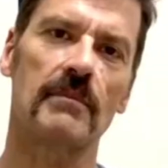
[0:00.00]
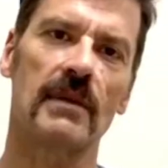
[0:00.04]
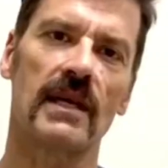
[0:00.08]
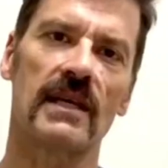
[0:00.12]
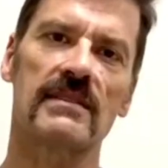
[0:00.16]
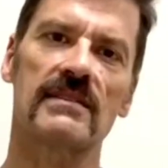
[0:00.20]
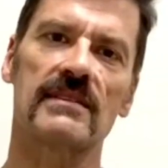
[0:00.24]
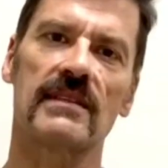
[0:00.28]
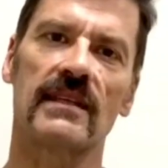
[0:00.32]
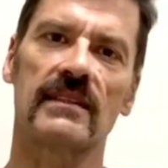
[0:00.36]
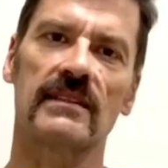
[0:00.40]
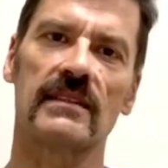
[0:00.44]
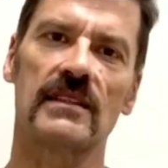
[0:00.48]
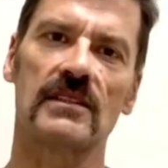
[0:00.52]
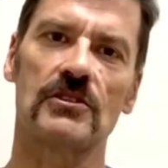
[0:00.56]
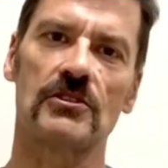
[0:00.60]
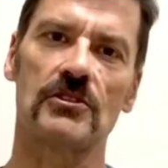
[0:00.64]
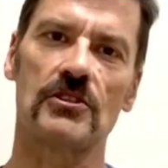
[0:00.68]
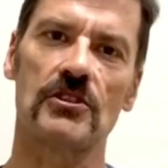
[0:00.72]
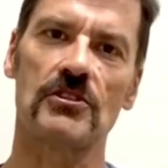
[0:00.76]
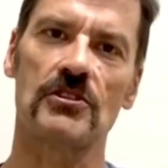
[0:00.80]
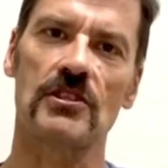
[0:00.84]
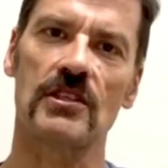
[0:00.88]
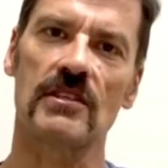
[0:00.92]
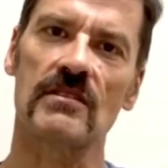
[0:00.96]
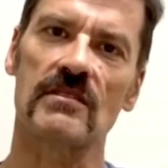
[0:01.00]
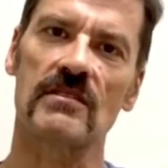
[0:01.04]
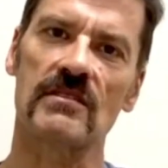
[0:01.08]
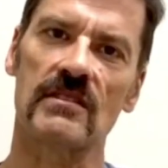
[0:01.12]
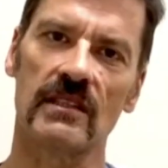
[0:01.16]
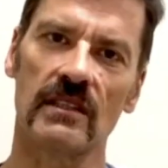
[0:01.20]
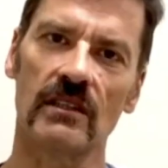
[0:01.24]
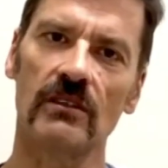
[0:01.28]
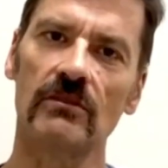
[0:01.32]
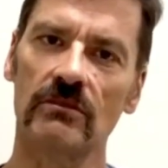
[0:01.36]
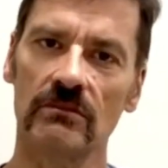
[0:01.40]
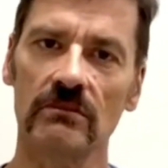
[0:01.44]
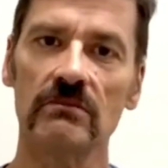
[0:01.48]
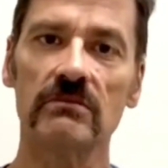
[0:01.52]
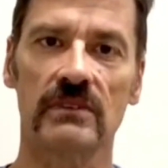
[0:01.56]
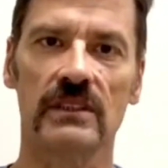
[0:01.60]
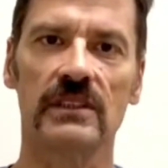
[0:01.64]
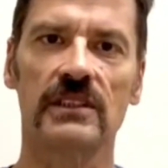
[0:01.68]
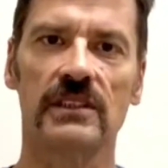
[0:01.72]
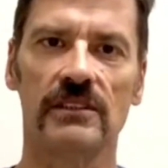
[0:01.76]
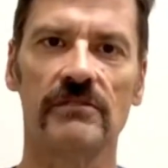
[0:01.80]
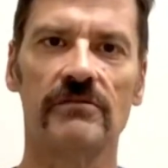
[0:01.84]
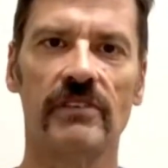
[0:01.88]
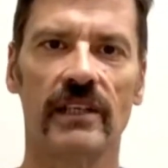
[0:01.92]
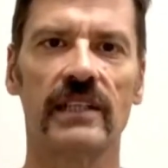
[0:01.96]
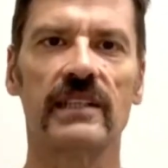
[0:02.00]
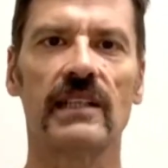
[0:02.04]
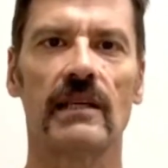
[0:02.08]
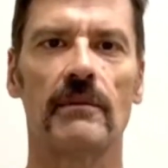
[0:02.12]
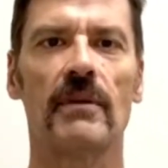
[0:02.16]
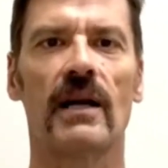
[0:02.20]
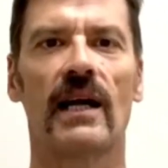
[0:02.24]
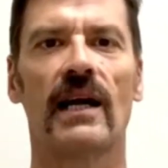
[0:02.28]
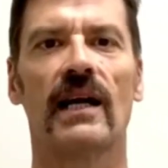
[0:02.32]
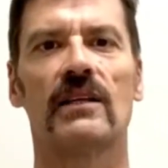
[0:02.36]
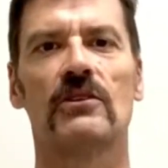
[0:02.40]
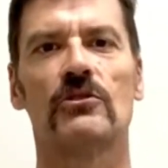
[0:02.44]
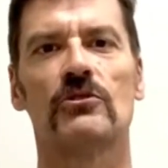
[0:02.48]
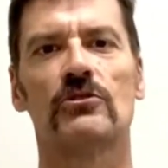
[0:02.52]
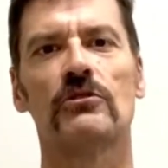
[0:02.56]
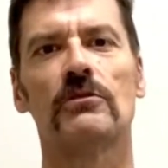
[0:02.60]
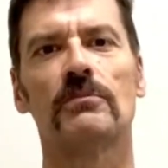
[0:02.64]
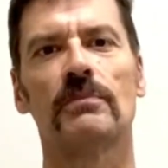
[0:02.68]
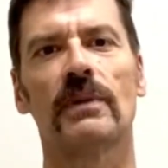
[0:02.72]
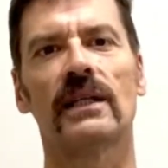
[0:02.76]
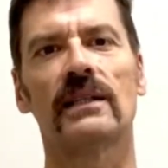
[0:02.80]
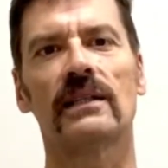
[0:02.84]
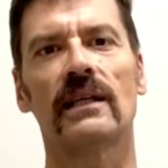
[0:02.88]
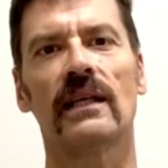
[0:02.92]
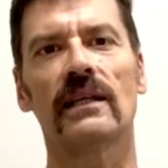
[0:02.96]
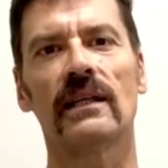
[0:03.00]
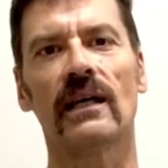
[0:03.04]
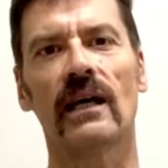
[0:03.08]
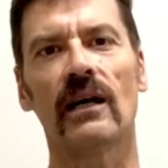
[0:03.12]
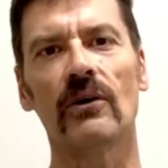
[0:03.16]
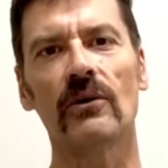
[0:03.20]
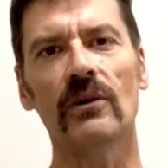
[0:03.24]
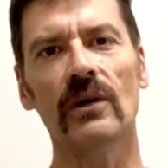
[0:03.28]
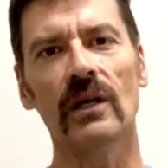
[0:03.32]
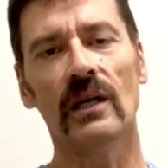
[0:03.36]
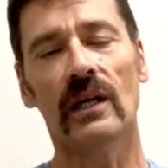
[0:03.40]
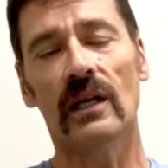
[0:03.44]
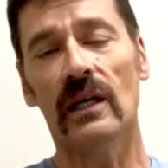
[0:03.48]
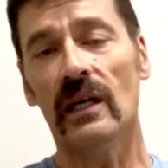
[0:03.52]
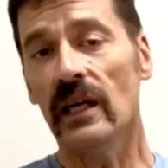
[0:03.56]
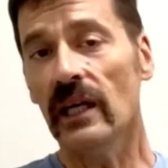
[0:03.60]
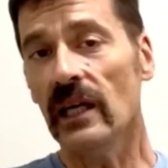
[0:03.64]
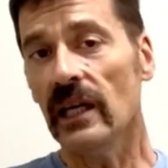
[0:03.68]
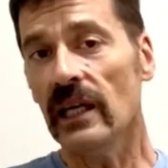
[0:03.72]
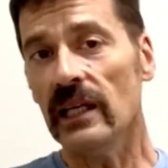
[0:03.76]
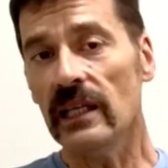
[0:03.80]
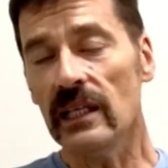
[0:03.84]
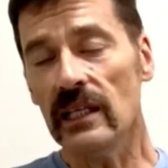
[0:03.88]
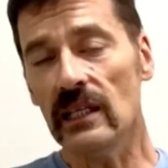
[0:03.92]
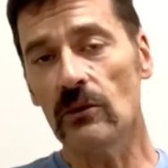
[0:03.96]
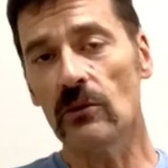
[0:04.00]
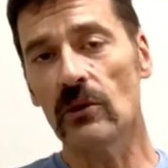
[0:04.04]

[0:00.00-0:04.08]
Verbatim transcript: ameaçadas de extinção de vertebrados no Pantanal, e